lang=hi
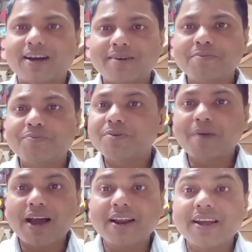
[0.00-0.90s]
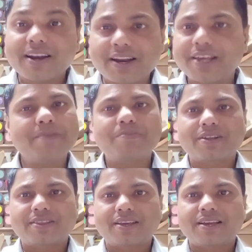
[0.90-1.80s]
हम बीमार नहीं
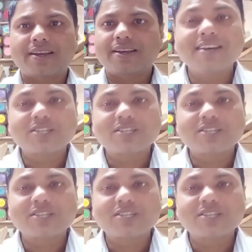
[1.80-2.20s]
पड़ते हैं